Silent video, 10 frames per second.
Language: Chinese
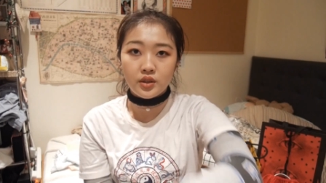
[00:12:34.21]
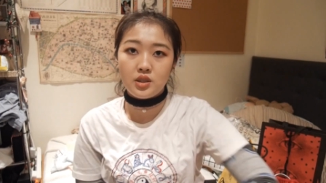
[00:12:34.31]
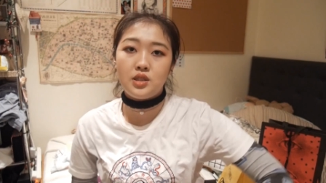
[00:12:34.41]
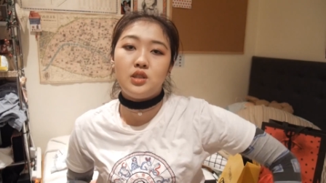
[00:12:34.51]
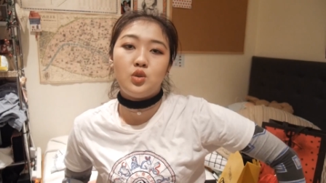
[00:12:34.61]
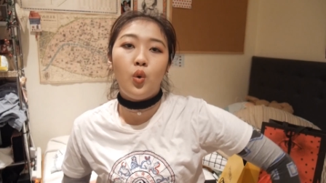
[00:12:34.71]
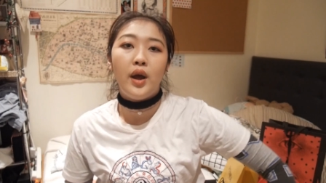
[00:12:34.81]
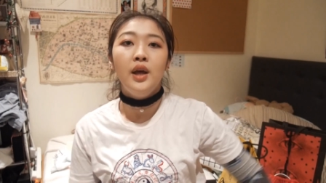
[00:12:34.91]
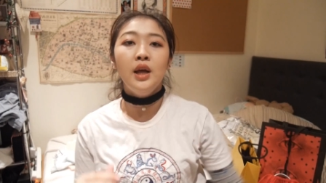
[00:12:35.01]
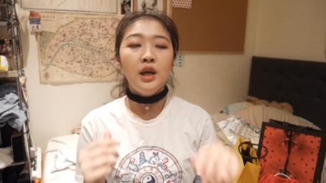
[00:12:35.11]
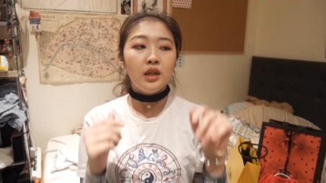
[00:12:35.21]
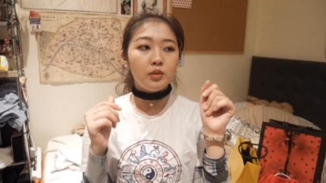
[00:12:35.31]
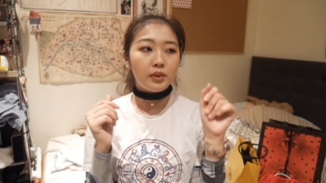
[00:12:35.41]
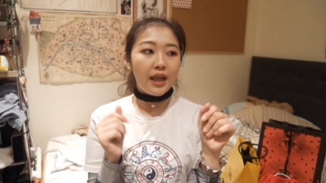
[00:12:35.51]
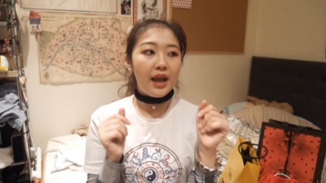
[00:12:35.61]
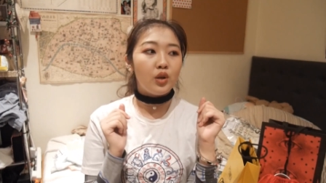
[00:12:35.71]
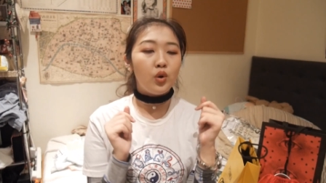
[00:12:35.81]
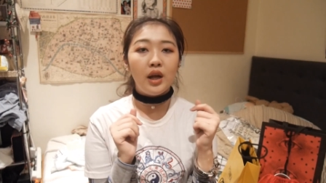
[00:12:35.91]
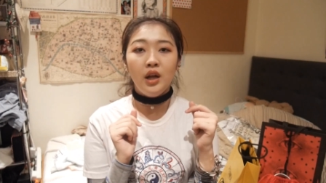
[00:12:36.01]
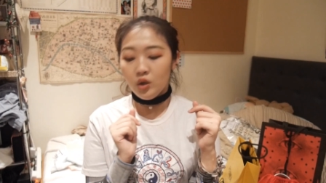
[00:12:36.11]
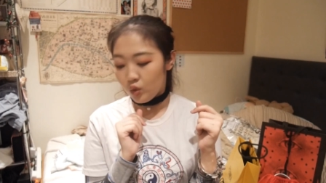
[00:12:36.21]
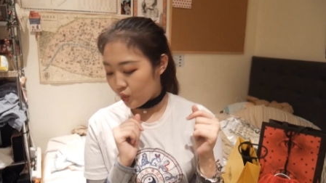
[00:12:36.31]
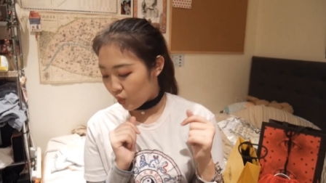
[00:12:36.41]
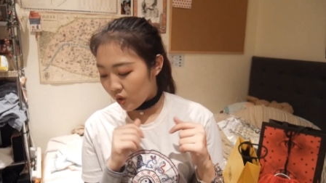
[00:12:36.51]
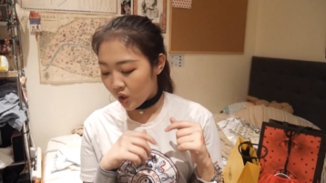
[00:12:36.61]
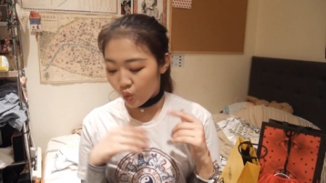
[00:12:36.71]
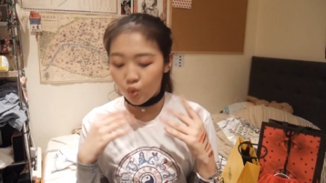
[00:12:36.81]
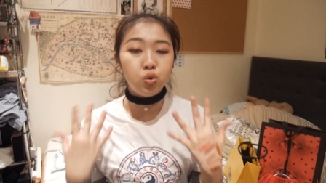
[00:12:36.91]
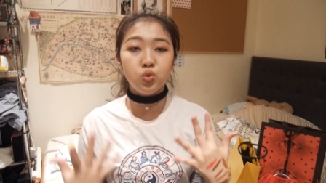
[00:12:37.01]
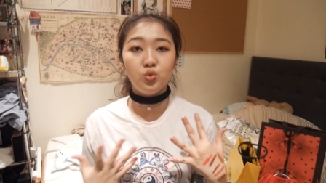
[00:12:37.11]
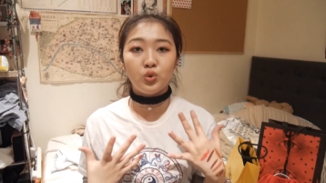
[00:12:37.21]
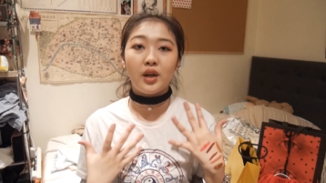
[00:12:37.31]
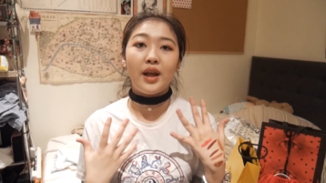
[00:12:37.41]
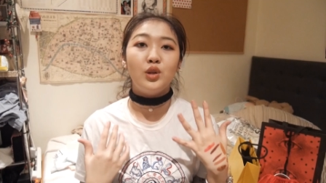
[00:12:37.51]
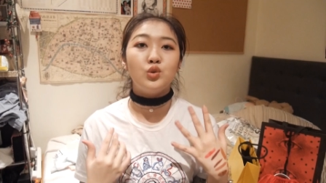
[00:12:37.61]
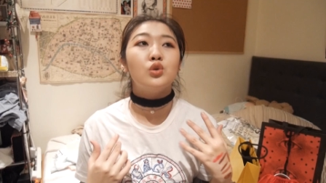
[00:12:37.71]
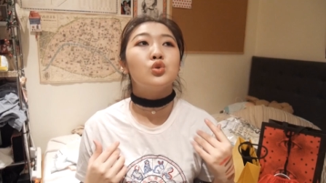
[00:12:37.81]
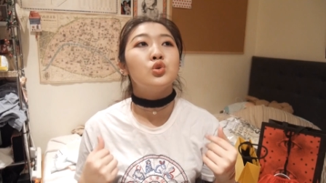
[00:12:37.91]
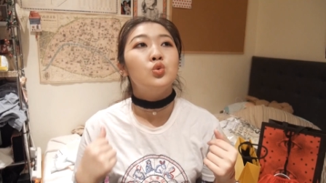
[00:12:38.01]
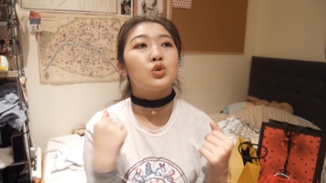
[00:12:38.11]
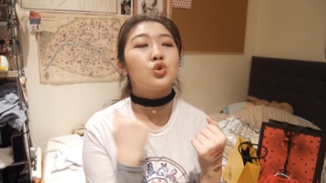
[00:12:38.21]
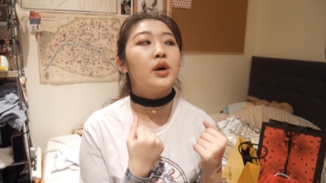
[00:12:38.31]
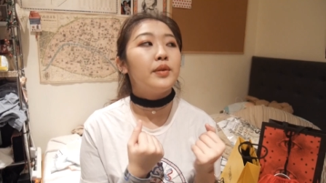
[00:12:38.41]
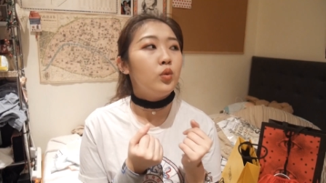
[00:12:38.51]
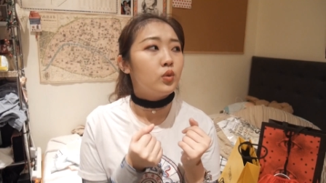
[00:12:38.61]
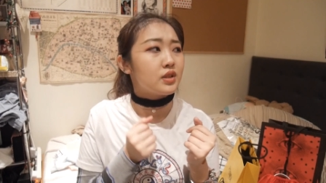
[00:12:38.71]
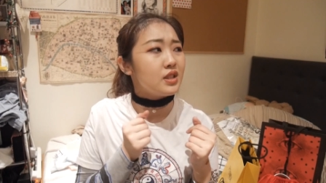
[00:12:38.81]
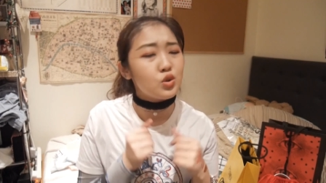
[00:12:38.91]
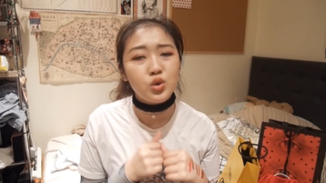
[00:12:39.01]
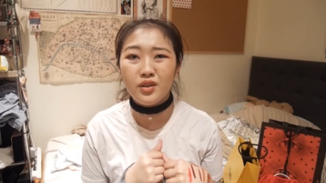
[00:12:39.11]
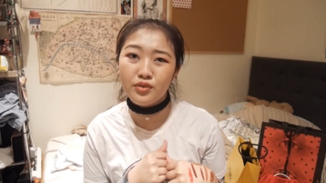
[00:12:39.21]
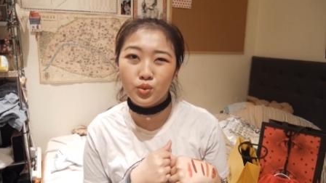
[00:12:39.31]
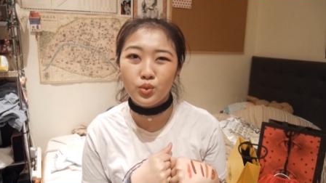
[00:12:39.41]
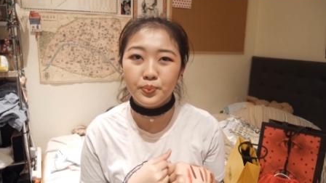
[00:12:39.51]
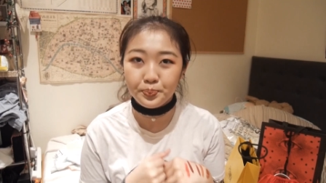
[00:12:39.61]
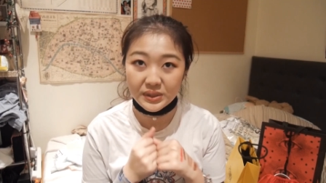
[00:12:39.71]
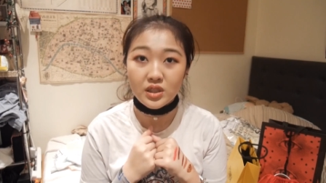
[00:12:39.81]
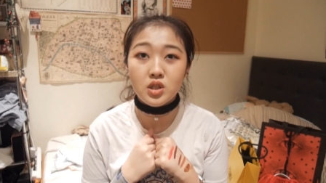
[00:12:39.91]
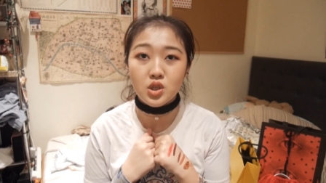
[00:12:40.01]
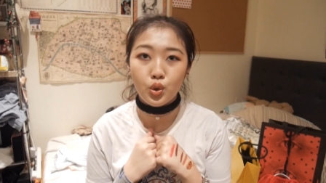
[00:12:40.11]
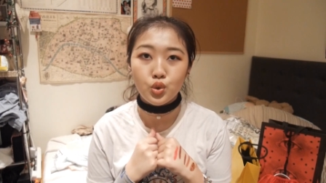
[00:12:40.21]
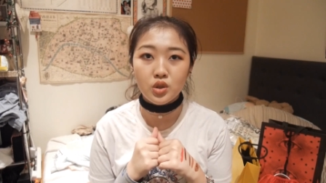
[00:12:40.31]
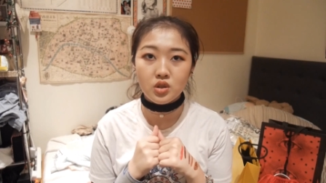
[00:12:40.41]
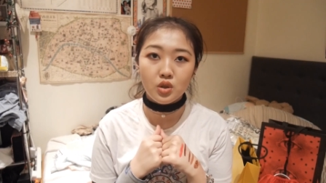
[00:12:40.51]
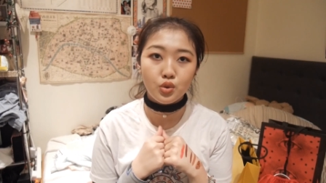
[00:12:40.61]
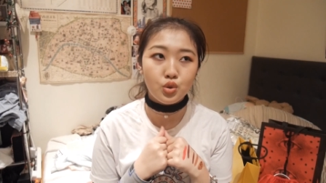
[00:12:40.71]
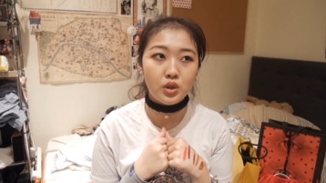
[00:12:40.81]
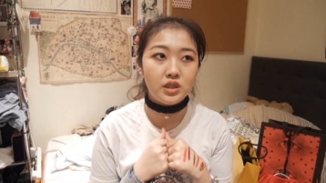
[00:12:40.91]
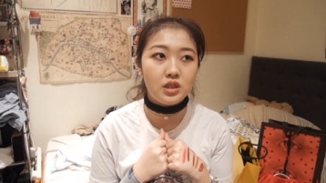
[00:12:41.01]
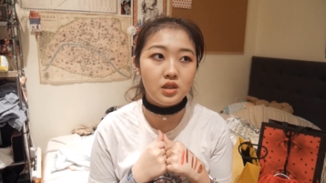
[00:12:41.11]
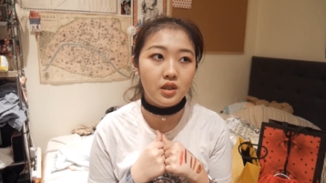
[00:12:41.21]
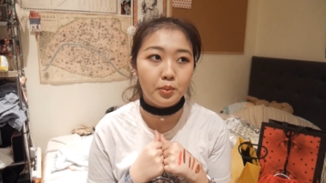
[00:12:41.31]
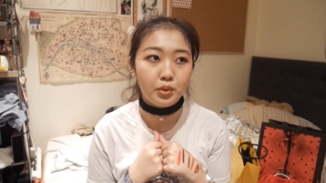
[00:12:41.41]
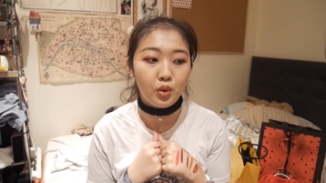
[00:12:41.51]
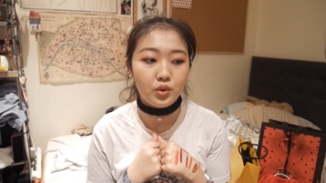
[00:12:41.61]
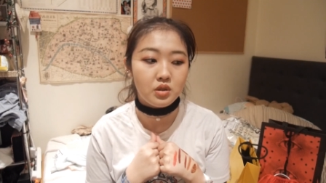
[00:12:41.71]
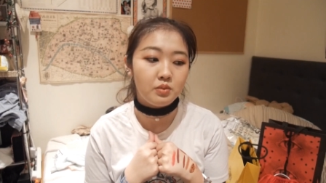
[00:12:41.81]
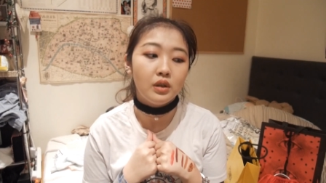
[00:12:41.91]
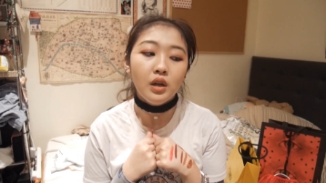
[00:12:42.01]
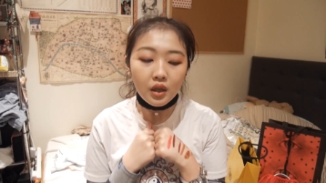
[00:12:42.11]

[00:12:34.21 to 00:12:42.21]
很奇怪，那么它的话会有个很酷的感觉，就是我穿我现在穿衣服比较喜欢穿的稍微帅气一点，不知道为什么。